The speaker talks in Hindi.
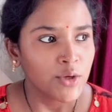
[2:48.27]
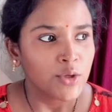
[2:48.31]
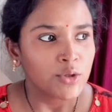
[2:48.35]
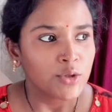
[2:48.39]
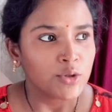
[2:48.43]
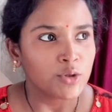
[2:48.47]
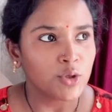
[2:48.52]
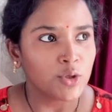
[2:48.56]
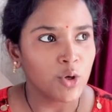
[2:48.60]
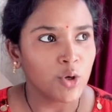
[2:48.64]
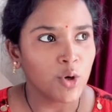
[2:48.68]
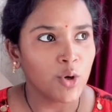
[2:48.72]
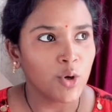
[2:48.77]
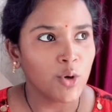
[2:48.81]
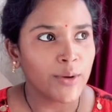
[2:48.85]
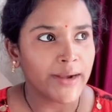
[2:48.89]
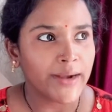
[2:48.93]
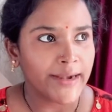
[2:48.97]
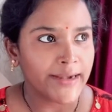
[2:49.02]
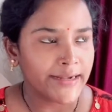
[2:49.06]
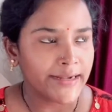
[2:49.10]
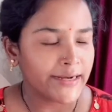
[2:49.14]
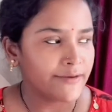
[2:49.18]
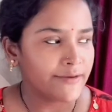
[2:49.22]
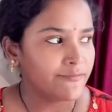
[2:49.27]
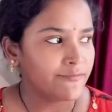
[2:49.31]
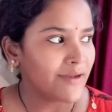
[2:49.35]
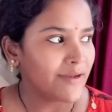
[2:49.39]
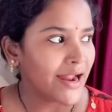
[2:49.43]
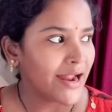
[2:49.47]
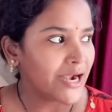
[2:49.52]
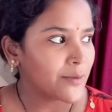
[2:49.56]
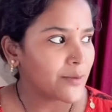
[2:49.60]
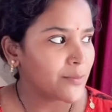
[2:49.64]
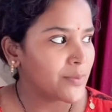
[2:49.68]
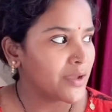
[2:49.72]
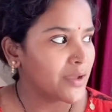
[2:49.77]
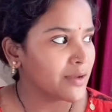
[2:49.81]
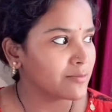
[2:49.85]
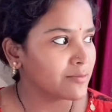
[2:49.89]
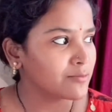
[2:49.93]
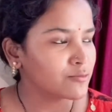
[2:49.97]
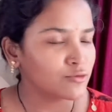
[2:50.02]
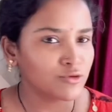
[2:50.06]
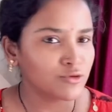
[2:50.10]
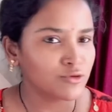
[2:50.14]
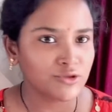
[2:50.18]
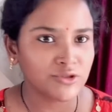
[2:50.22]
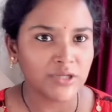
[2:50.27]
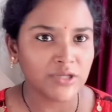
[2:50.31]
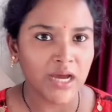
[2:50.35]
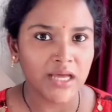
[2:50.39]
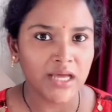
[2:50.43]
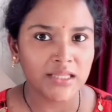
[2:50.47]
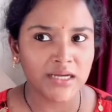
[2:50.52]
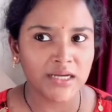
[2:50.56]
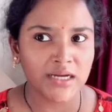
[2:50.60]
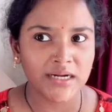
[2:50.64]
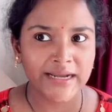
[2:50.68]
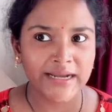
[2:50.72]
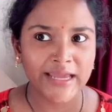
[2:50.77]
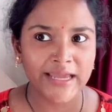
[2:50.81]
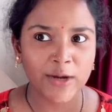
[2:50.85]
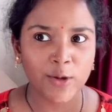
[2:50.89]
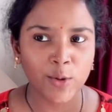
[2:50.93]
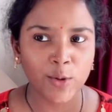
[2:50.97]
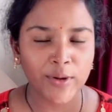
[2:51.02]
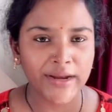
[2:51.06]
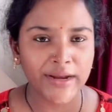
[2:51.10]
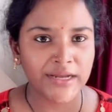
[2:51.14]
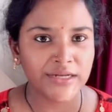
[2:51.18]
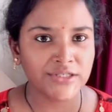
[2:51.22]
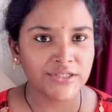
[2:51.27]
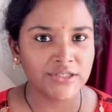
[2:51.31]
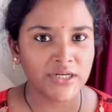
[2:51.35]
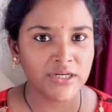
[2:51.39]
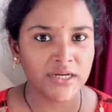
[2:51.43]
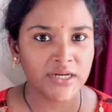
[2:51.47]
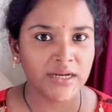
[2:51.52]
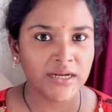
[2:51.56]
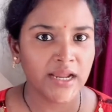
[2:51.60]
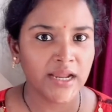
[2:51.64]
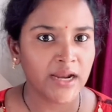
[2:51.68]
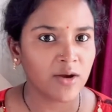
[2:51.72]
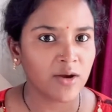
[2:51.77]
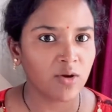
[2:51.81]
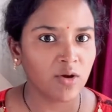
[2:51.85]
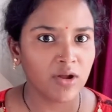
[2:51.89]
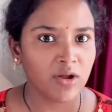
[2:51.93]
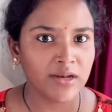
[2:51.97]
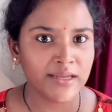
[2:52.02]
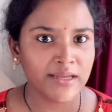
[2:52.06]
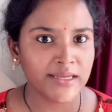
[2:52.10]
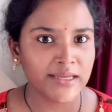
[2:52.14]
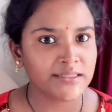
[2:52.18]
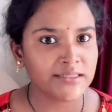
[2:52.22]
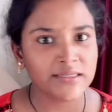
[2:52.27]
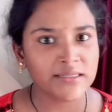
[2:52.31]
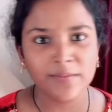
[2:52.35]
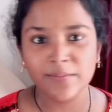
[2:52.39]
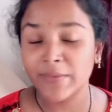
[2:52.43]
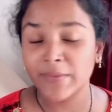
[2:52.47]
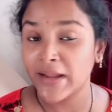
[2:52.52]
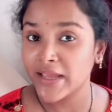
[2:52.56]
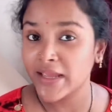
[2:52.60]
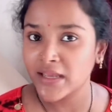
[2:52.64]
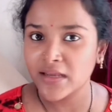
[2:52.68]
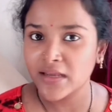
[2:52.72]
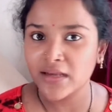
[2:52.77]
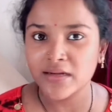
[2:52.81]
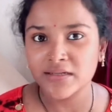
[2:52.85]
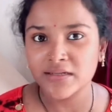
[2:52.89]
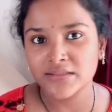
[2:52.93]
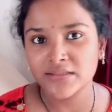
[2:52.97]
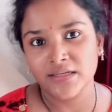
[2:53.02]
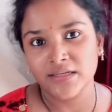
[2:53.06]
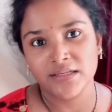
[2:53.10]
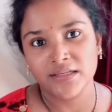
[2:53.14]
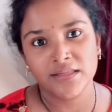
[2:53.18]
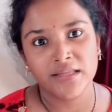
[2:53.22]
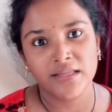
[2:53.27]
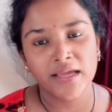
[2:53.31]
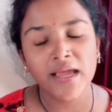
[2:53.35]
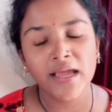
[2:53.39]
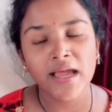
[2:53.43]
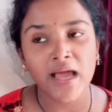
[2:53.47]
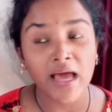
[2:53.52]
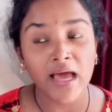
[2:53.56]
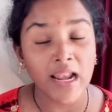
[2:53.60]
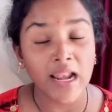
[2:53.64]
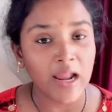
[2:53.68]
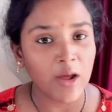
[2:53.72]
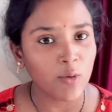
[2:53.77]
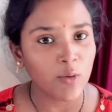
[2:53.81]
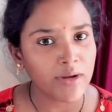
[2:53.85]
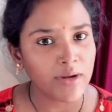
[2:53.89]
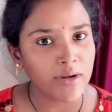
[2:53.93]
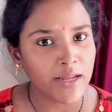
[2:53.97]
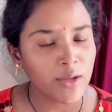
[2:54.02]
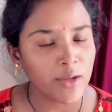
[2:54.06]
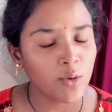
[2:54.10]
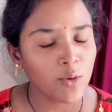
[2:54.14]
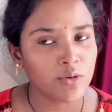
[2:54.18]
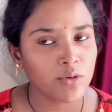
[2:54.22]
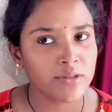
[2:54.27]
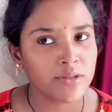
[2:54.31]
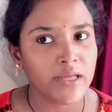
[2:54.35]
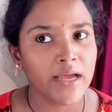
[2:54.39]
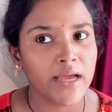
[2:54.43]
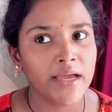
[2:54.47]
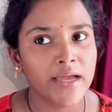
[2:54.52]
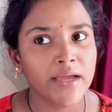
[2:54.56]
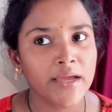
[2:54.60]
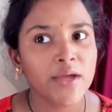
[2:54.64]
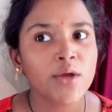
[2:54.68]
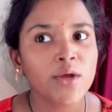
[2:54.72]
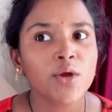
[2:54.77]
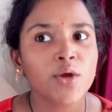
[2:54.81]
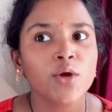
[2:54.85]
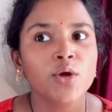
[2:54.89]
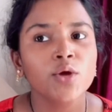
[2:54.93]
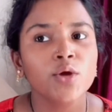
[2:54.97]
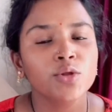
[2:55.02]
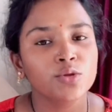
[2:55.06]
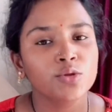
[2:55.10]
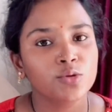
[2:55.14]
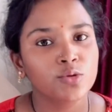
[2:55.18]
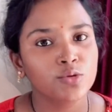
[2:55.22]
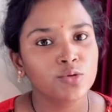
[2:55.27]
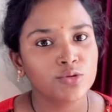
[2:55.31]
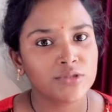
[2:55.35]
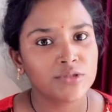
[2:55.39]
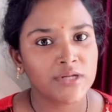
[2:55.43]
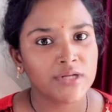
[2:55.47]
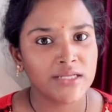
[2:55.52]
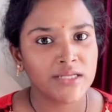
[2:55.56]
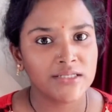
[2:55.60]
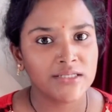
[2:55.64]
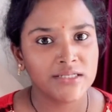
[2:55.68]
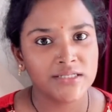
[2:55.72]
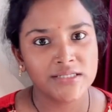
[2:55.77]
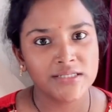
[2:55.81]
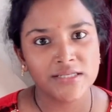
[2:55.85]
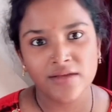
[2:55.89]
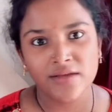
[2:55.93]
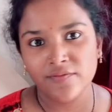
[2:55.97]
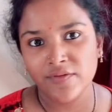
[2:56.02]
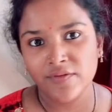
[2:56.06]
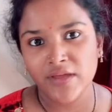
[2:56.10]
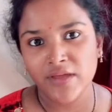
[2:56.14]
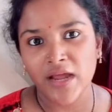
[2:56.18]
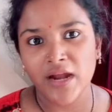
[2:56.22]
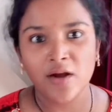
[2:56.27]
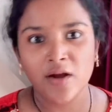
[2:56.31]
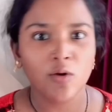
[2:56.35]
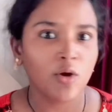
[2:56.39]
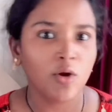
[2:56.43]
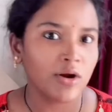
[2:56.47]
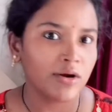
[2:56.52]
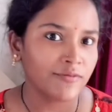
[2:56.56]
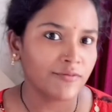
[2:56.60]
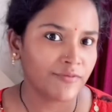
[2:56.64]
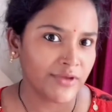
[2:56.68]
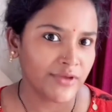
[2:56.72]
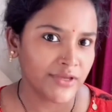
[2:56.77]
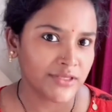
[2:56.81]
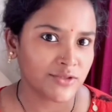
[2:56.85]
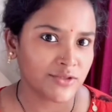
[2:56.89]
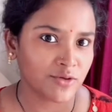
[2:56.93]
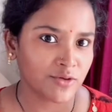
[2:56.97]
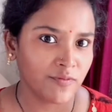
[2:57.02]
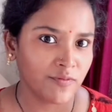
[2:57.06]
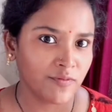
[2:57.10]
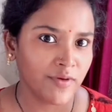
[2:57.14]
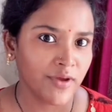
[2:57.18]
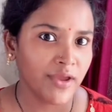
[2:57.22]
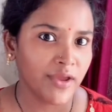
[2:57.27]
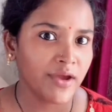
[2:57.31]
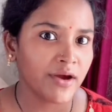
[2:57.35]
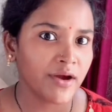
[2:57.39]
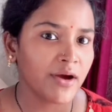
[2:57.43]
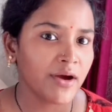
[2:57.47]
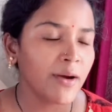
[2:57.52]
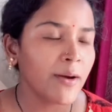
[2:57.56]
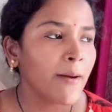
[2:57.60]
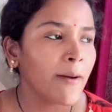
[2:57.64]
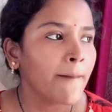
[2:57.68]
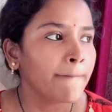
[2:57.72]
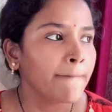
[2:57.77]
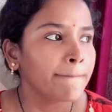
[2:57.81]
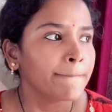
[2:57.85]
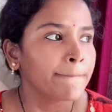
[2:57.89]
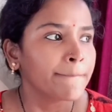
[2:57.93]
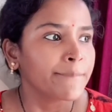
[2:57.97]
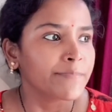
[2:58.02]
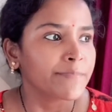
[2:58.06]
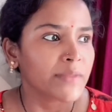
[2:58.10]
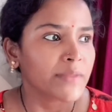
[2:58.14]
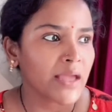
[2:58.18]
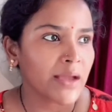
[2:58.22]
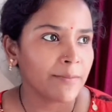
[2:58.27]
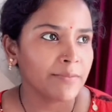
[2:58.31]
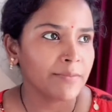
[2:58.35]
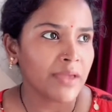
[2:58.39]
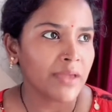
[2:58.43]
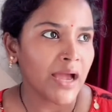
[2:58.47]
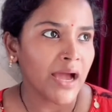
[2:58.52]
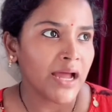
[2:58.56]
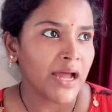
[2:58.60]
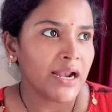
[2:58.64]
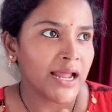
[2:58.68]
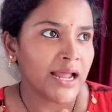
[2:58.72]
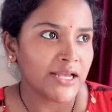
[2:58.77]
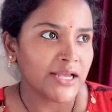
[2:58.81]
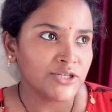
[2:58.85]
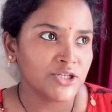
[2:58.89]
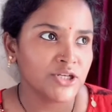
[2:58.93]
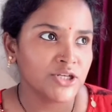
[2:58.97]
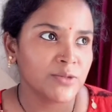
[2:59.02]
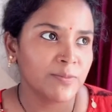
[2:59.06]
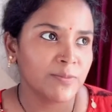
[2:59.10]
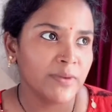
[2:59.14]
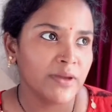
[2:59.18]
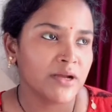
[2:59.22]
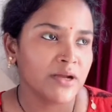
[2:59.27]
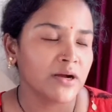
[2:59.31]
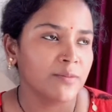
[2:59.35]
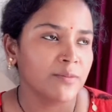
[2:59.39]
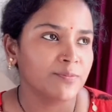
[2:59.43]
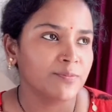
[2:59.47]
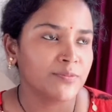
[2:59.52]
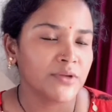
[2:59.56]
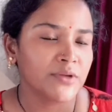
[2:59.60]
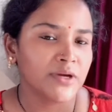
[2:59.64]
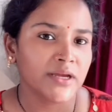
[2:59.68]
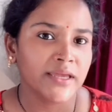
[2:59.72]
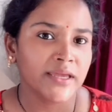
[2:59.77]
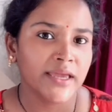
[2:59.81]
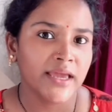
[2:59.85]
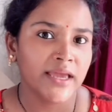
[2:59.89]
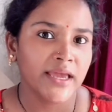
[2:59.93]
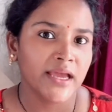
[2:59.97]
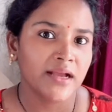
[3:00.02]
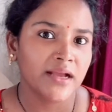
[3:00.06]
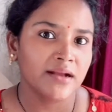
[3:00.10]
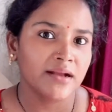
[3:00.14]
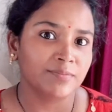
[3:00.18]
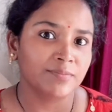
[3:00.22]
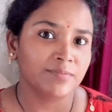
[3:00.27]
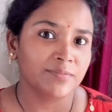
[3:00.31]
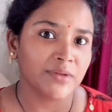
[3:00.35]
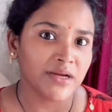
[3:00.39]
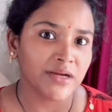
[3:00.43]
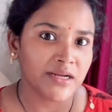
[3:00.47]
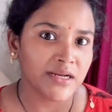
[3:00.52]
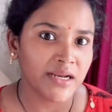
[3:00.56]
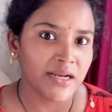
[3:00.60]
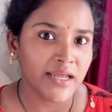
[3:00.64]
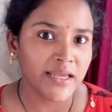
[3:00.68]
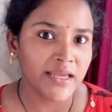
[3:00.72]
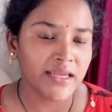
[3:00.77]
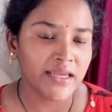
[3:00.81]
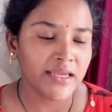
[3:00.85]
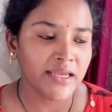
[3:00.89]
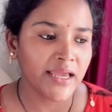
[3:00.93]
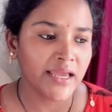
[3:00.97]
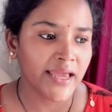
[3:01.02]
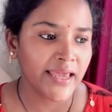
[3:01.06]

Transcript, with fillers: तो रेंटेड फ्लैट पे हम कुछ ज़्यादा डेकोरेशन एंड और ये सब नहीं कर सकते हैं अलाउड नहीं होता है दूसरा चीज़ है वी आर नॉट फिक्स्ड ओवर हेयर हम यहाँ नासिक में कब तक है कब तक नहीं है